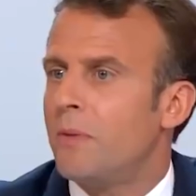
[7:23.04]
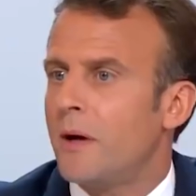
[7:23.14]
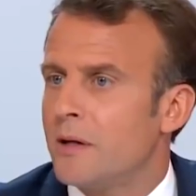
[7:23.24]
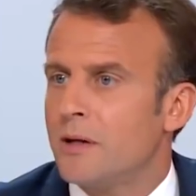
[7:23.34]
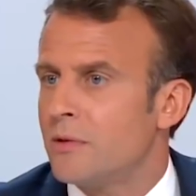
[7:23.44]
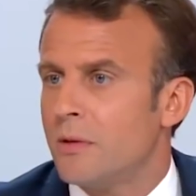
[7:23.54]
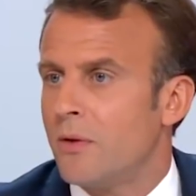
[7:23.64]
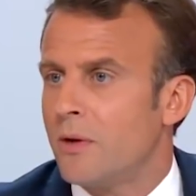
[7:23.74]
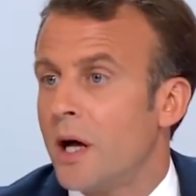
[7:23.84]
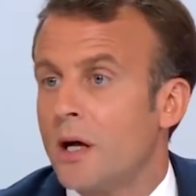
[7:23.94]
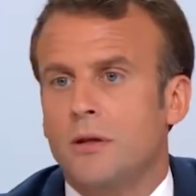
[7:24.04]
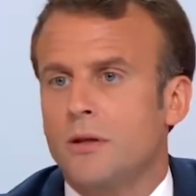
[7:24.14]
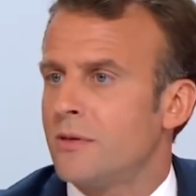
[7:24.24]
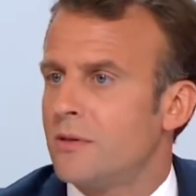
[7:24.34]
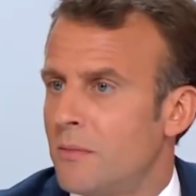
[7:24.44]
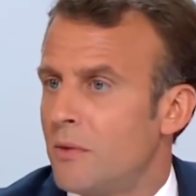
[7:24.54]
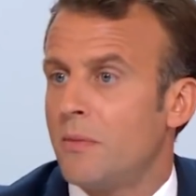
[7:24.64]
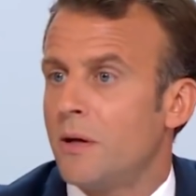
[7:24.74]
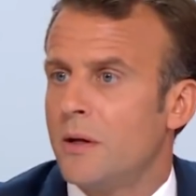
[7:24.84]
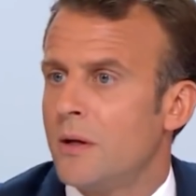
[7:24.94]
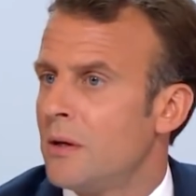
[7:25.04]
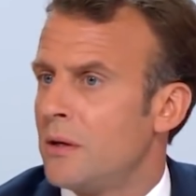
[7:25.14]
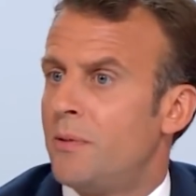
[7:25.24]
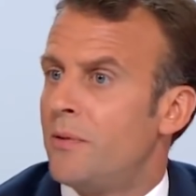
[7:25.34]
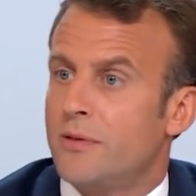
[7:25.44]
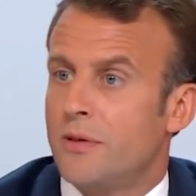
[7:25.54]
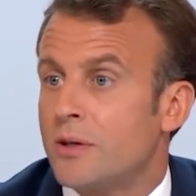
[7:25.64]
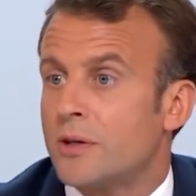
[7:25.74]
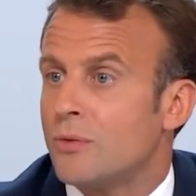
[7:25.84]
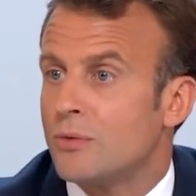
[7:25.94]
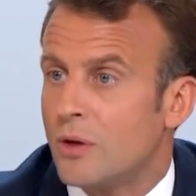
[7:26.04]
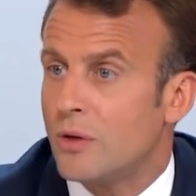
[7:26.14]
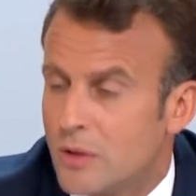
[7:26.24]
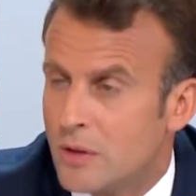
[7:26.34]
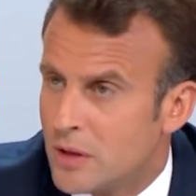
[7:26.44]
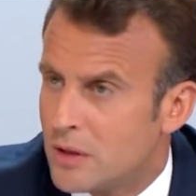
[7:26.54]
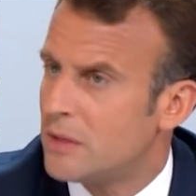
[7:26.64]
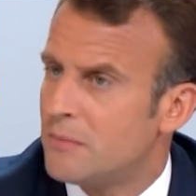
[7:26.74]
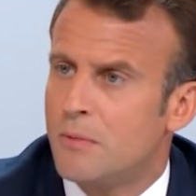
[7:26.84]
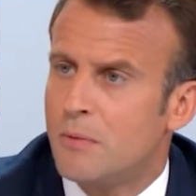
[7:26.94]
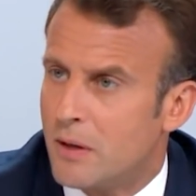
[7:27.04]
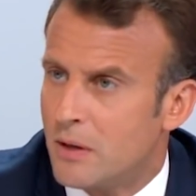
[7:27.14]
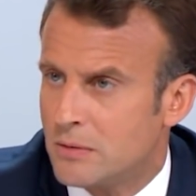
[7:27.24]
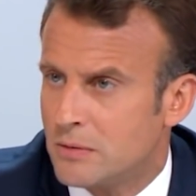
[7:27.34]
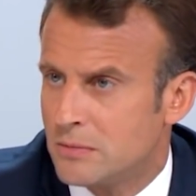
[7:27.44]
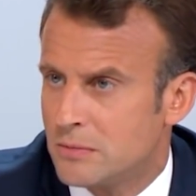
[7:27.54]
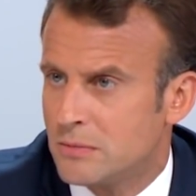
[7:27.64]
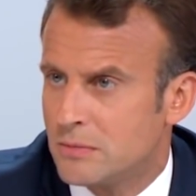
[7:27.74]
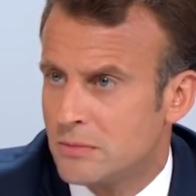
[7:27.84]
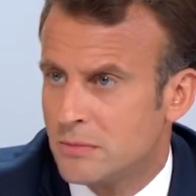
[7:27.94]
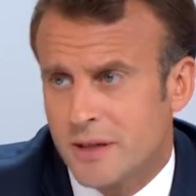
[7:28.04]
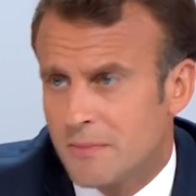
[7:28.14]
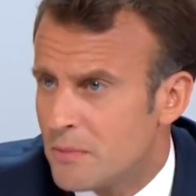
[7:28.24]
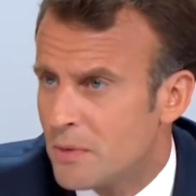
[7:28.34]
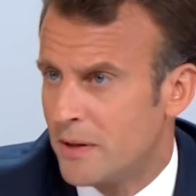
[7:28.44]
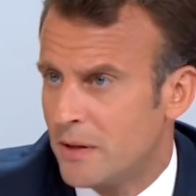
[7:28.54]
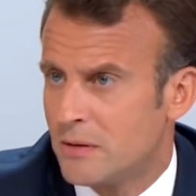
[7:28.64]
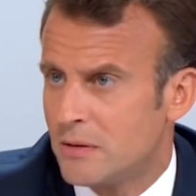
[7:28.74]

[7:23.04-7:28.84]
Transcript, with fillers: vous parlez, qui ont ces pancartes, très sincèrement, ben, ils peuvent les avoir très longtemps. Ça ne m'émeut pas. Ça ne m'émeut pas.